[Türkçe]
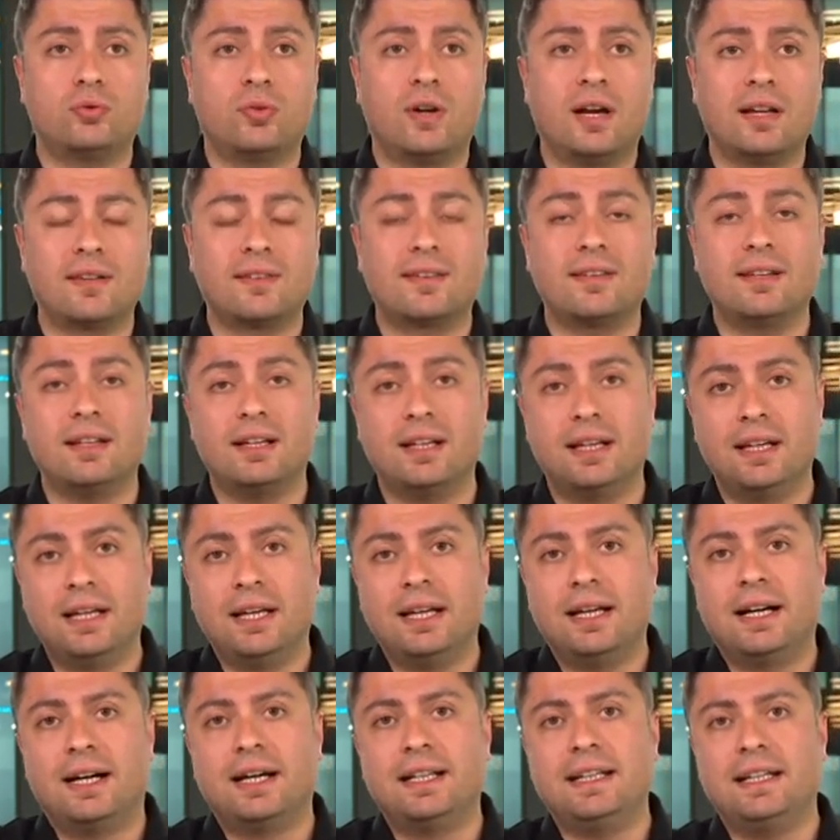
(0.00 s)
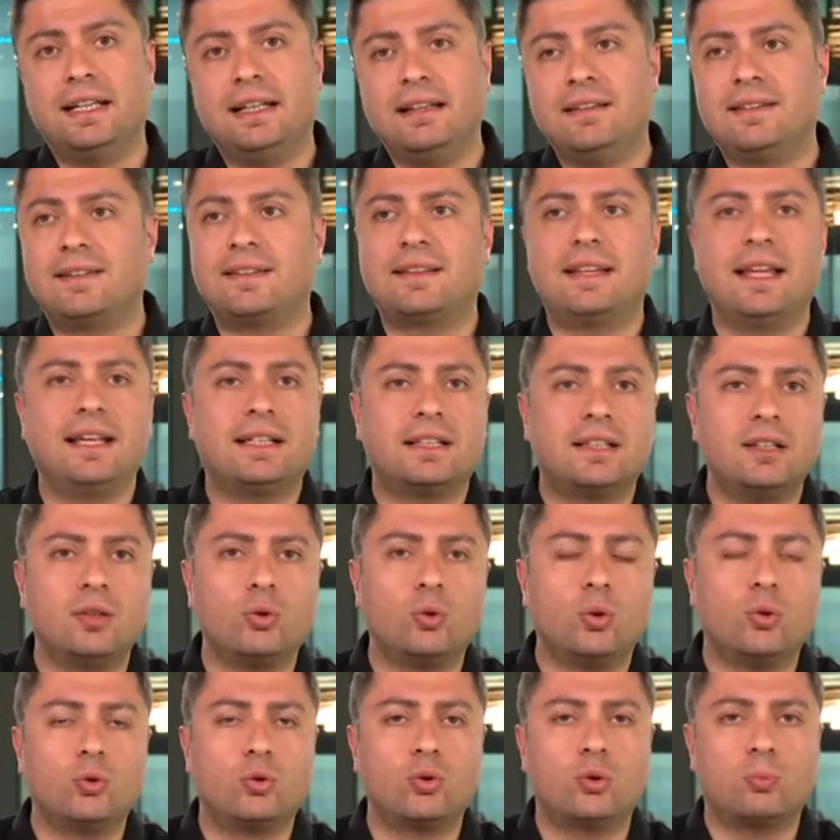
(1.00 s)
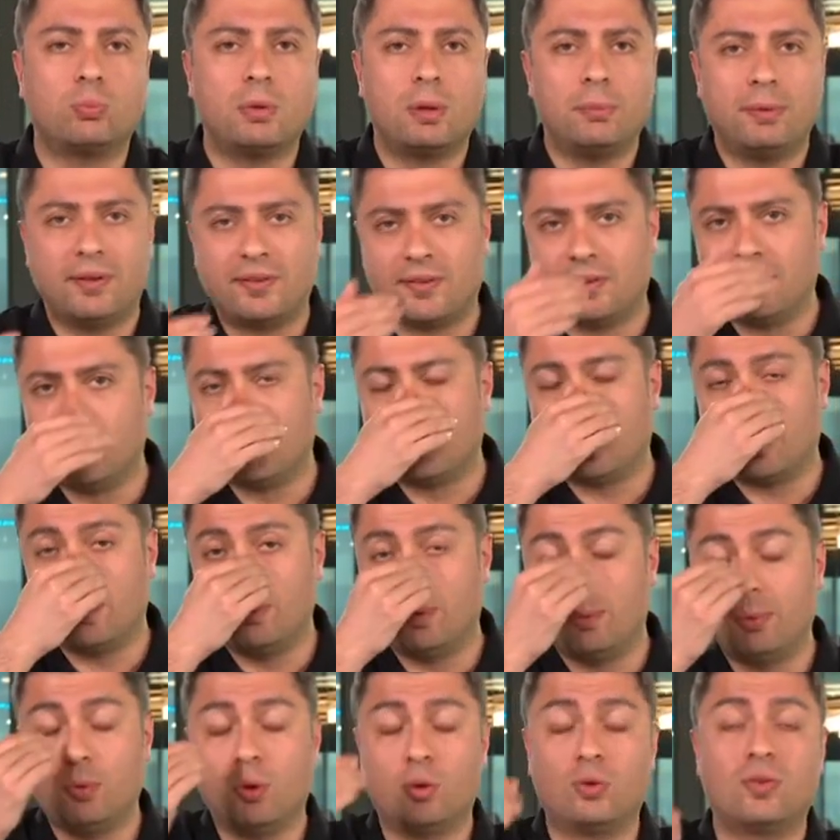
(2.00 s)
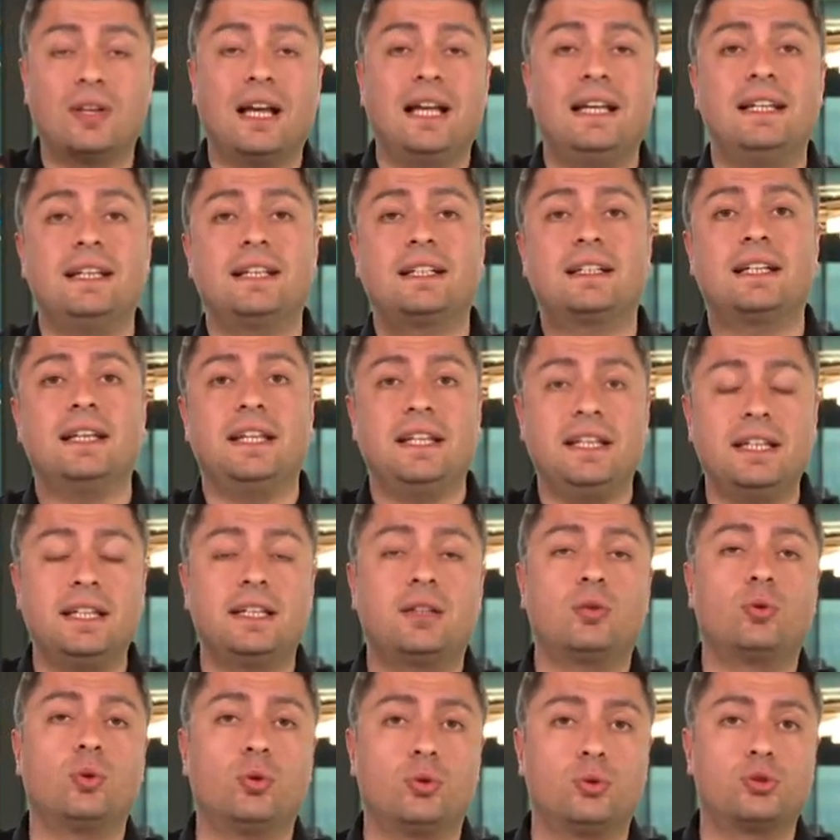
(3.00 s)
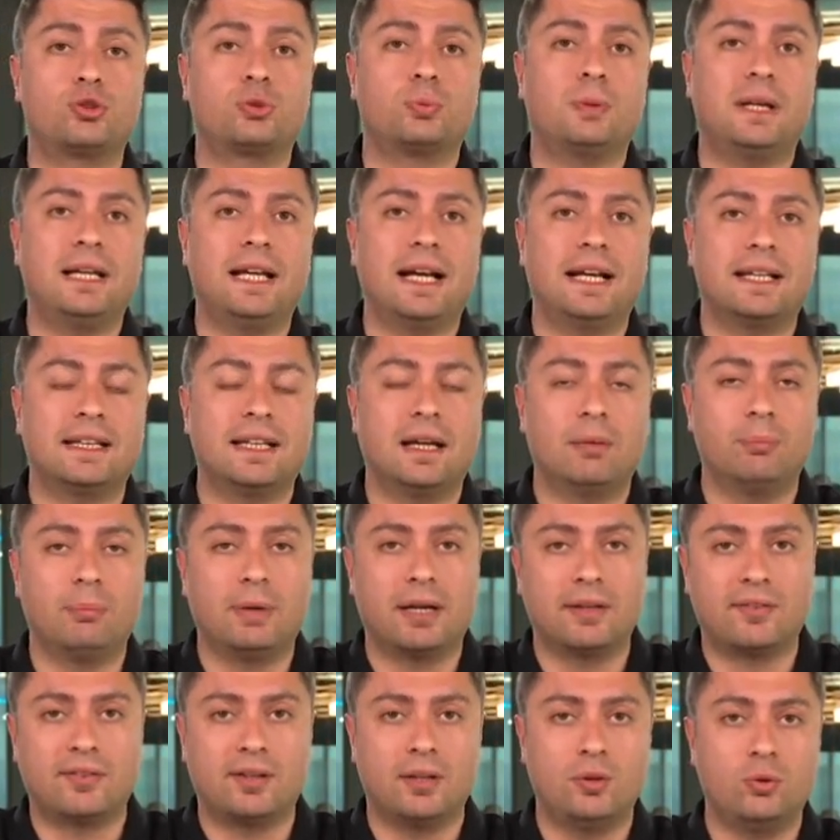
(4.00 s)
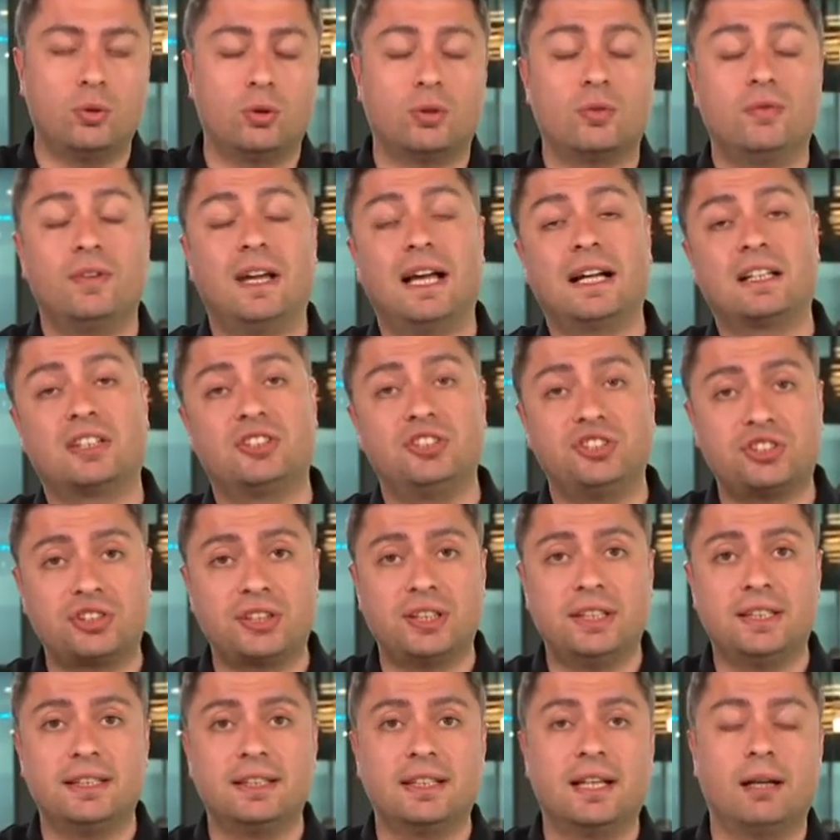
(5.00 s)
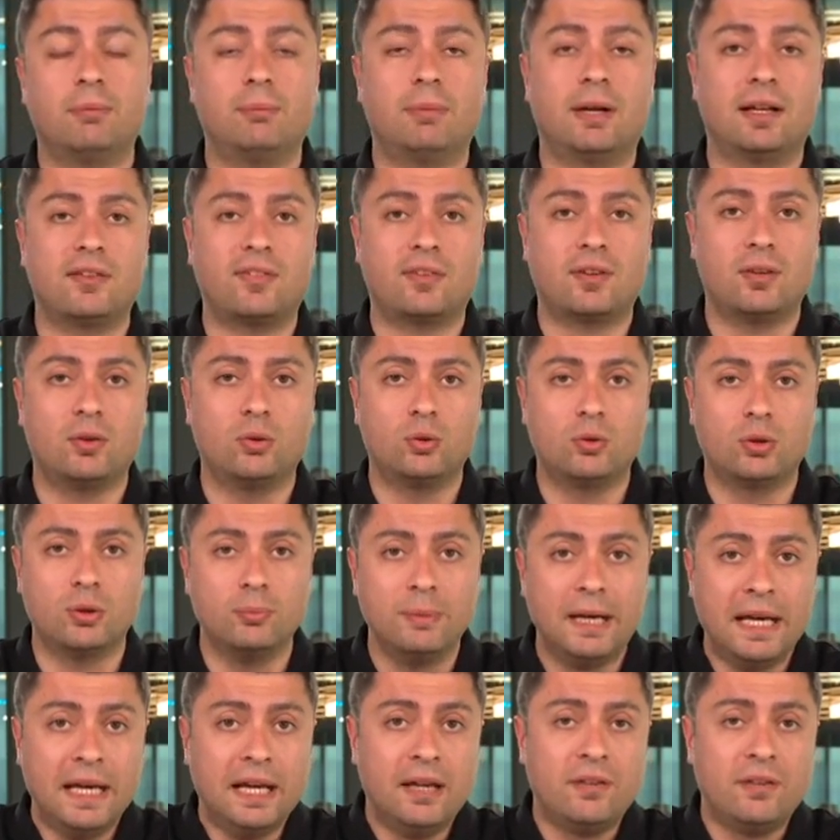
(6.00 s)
fazla hani istekli gözükmemesinin sebebi özellikle ilk görüşmelerden bahsediyorum veya kış ayından bahsediyorum.